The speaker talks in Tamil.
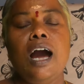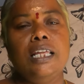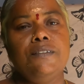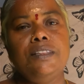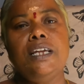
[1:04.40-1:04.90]

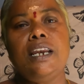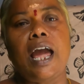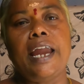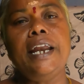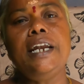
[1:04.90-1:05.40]
அதை வந்து
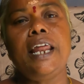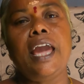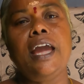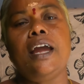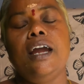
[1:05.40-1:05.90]
நைட்டே
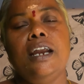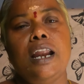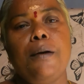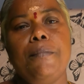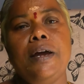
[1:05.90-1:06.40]

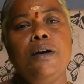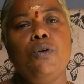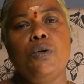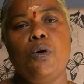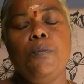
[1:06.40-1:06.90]
நாம்
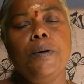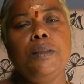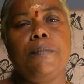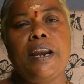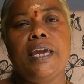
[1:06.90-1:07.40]
ஒரு ஒன்பது
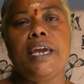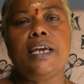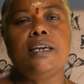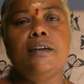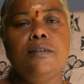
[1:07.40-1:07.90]
மணிக்கு
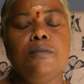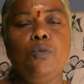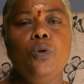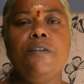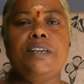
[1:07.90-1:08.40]

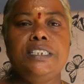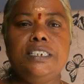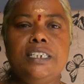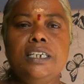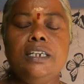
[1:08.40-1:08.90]
ஊற
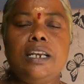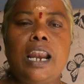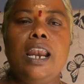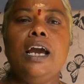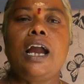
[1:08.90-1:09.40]
வச்சுட்டு
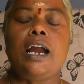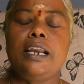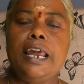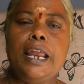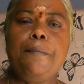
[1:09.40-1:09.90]
நல்லா
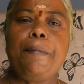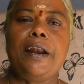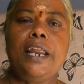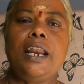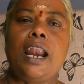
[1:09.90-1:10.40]
க்ளீன்
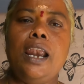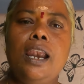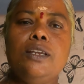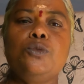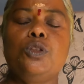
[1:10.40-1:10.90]
பண்ணி
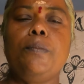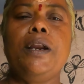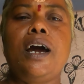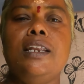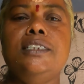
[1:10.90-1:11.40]
நல்லா
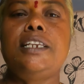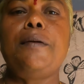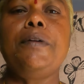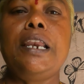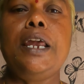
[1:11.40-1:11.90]
சுத்தமாக நாலஞ்சு
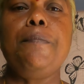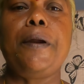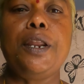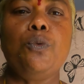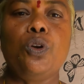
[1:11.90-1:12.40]
டைம் க்ளீன்
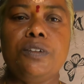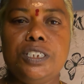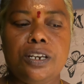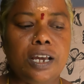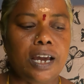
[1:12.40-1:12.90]
பண்ணி ஊற
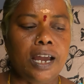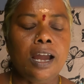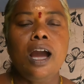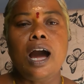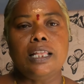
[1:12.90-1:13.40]
வச்சிருந்தேங்க
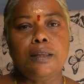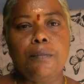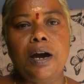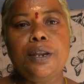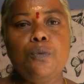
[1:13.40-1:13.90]
அந்த
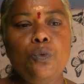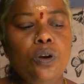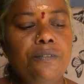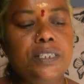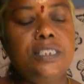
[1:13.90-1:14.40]
மாதிரி ஊற
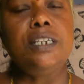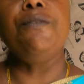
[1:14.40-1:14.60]
வச்சு